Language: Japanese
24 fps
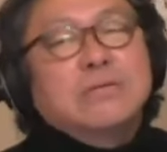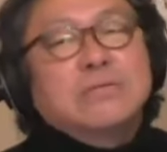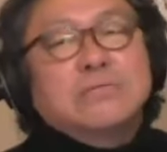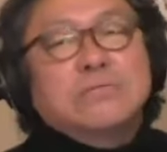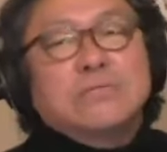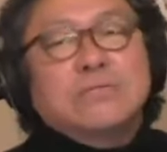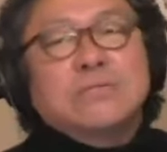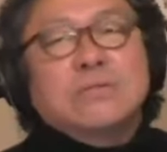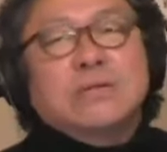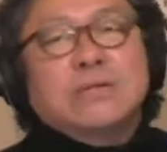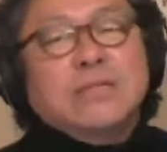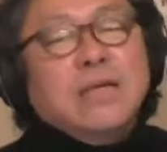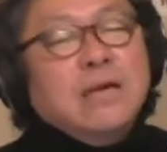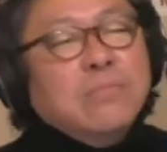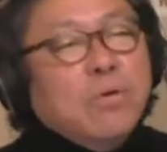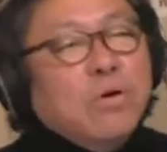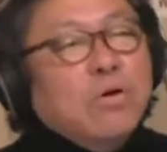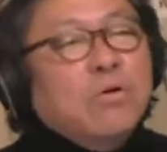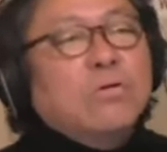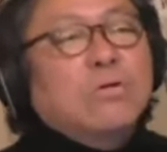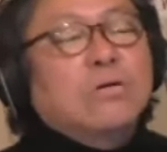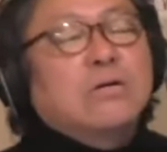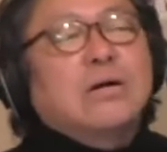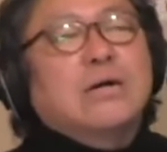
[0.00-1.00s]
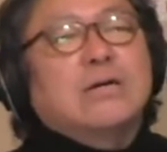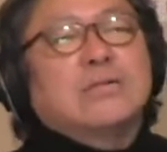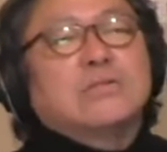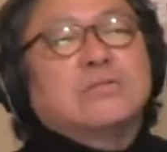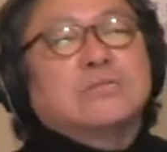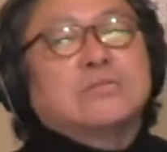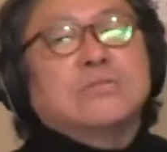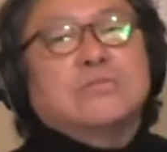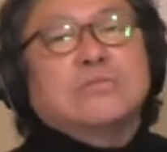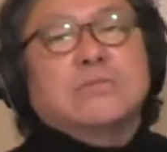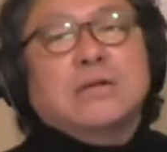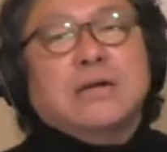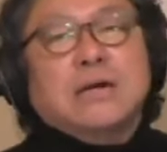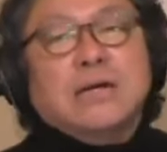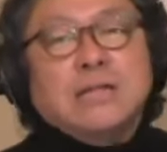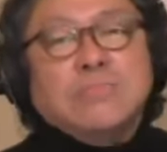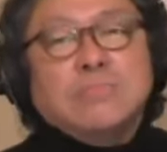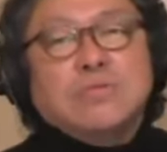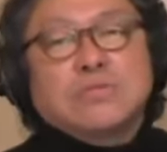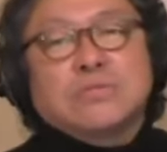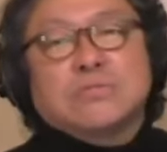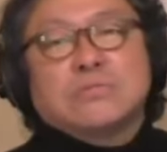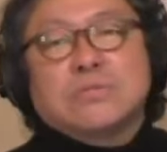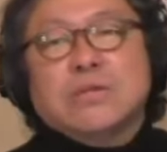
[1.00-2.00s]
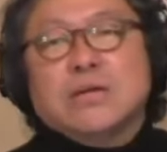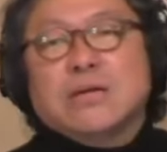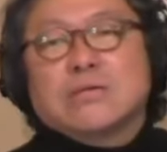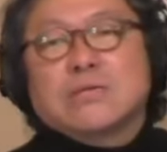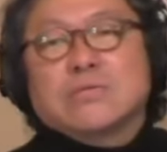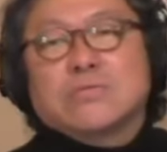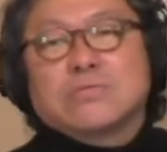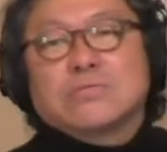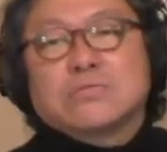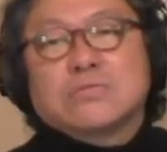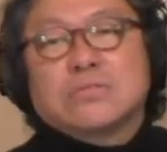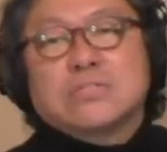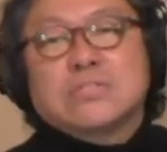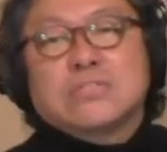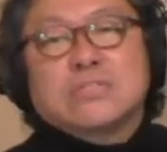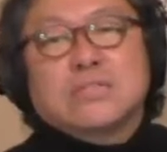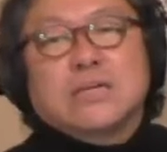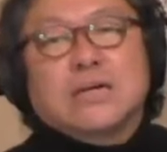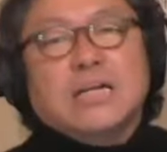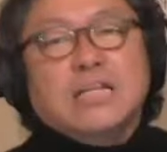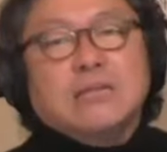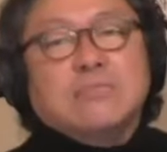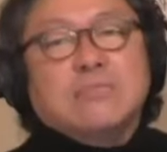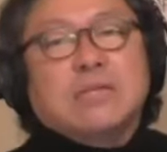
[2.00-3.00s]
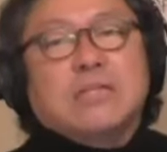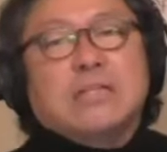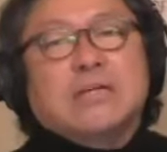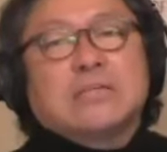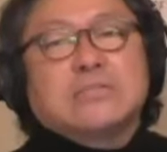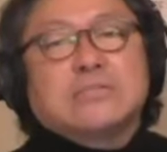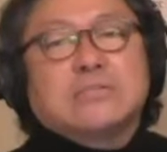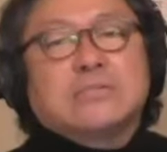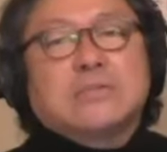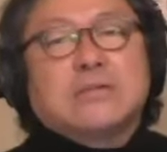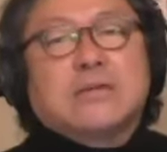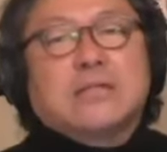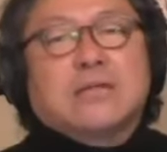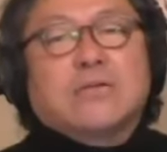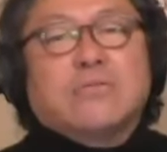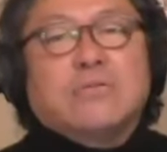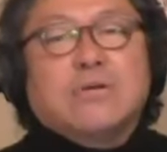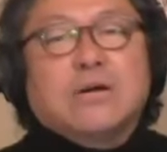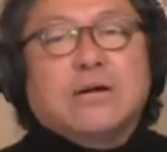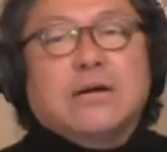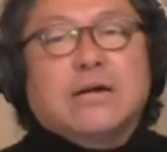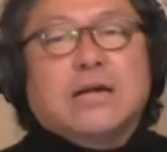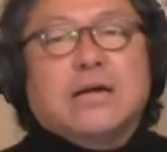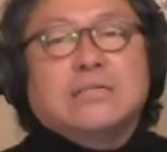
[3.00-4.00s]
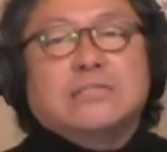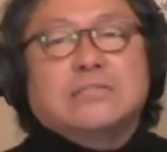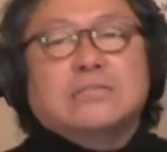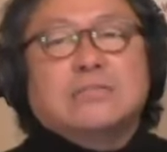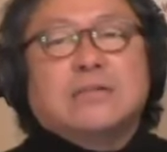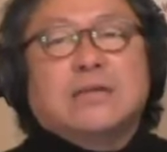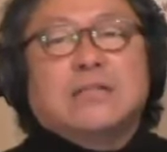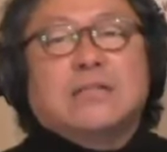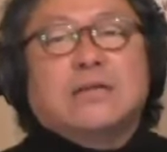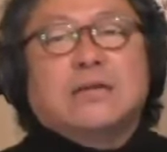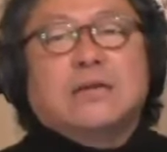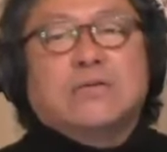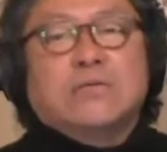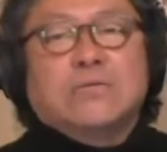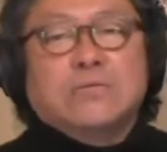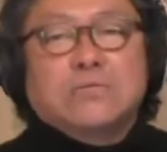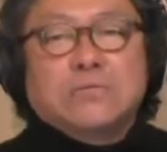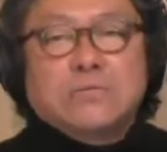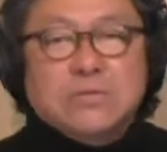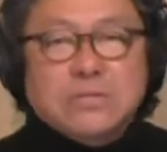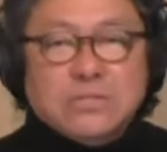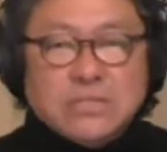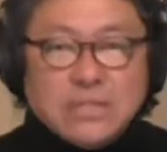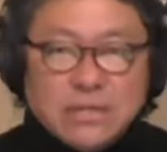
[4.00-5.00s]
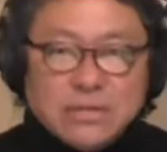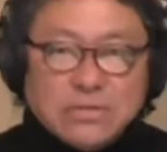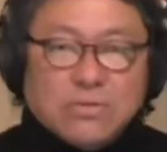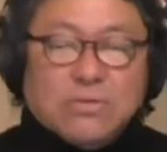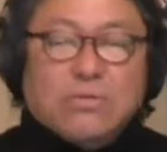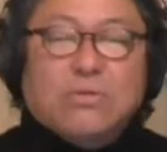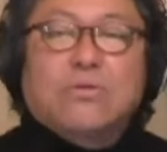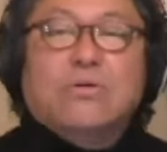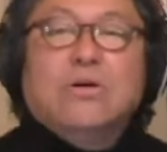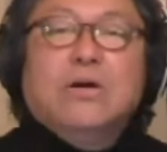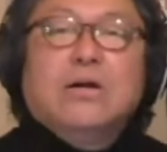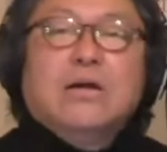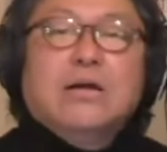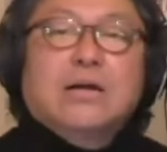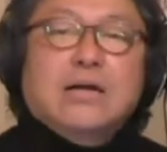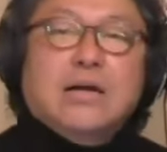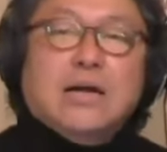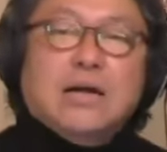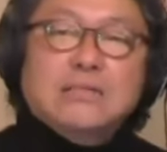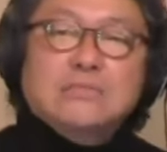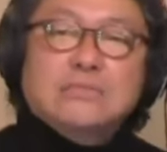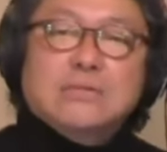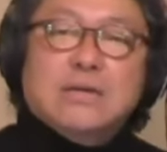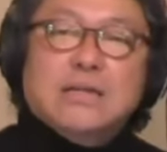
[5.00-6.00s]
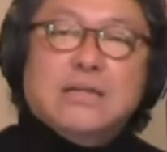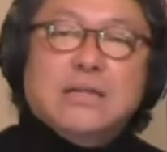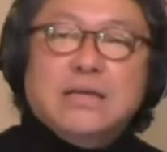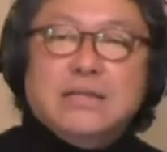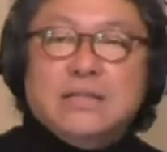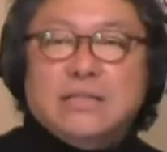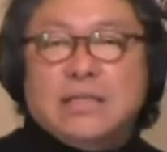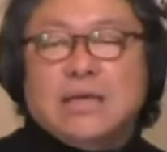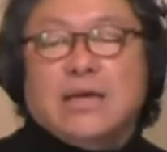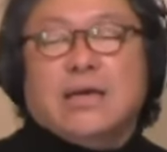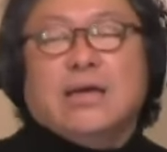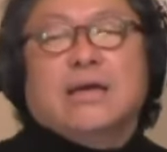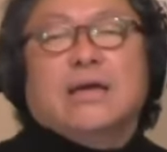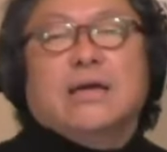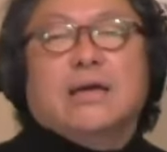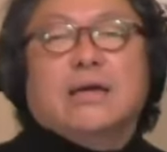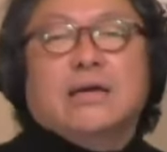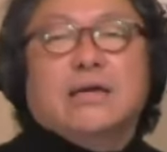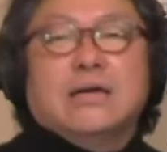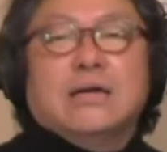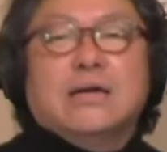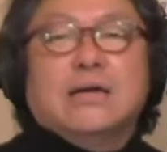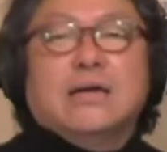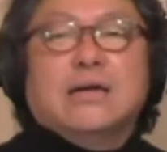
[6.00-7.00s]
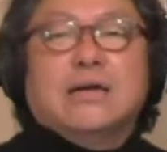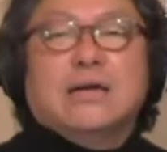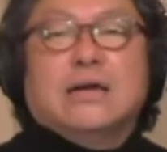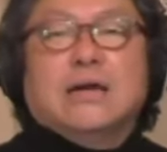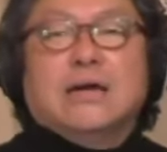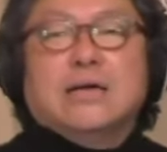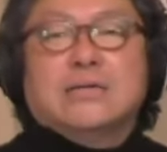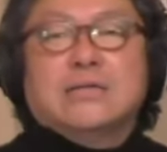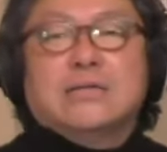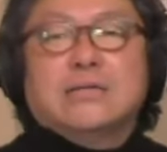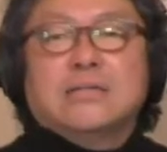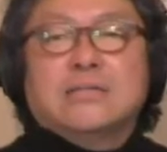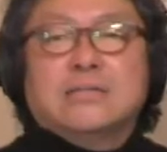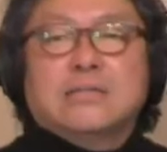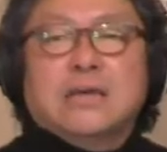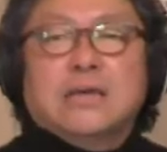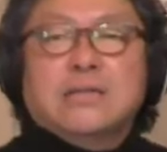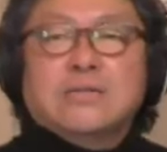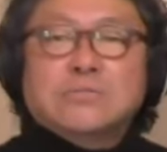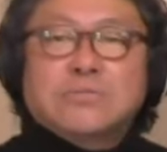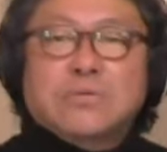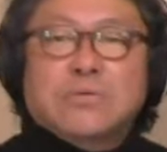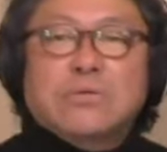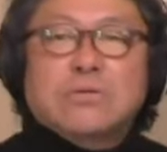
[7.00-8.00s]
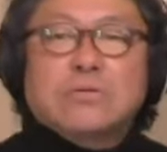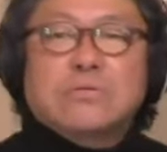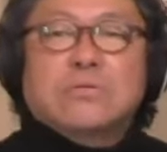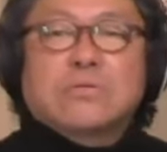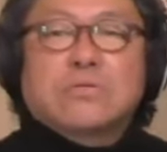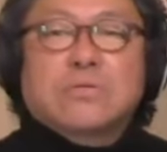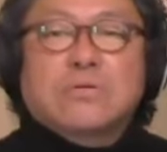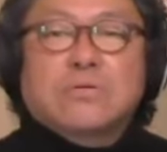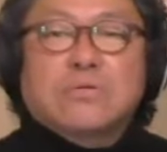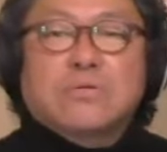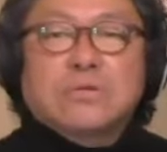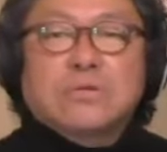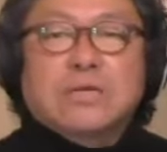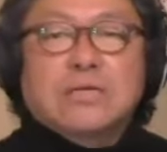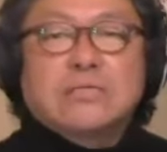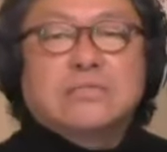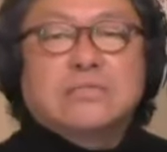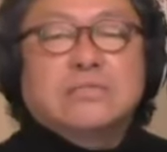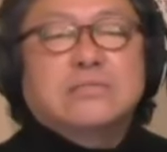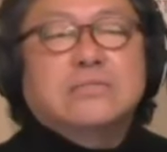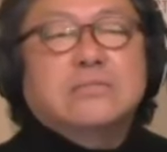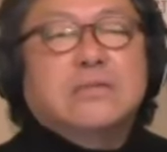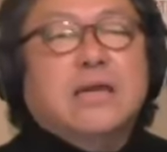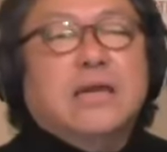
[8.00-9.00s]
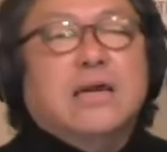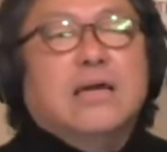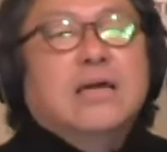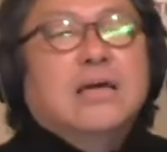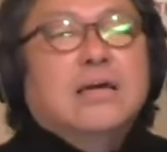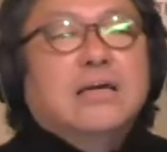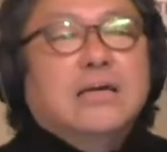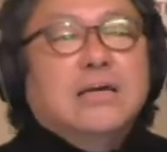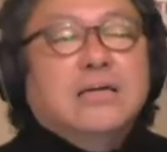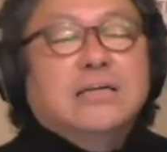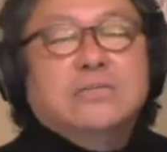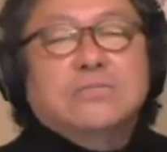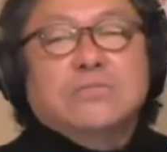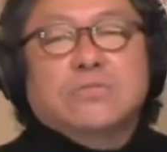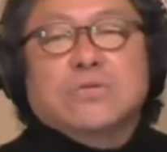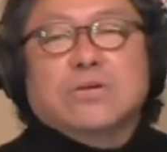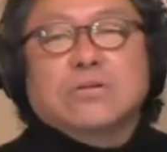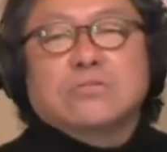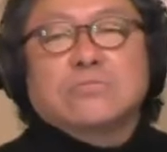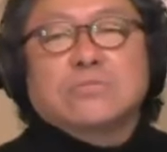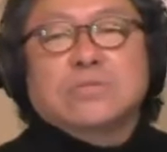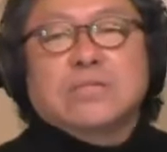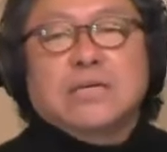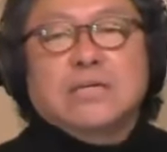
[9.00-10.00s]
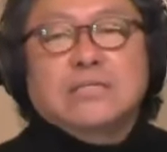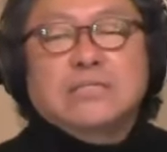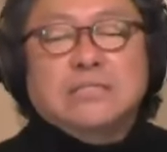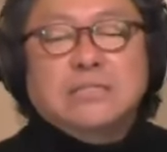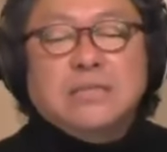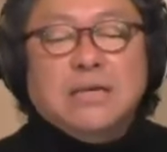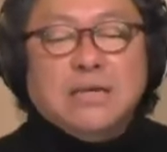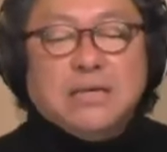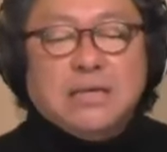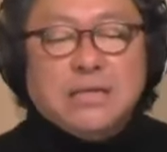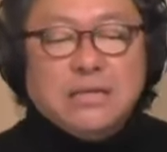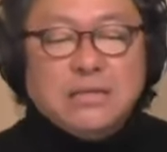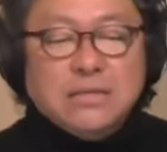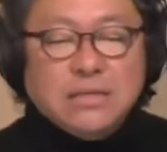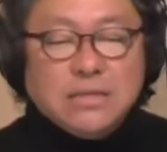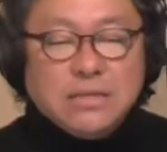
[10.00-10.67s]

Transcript: そんなでもあのその中でもその、ね、こう苦しい中でも70年代後半から80年代をちゃんとこう駆け抜けていって、えー、一定のクオリティの曲を出し続けヒット曲も出して、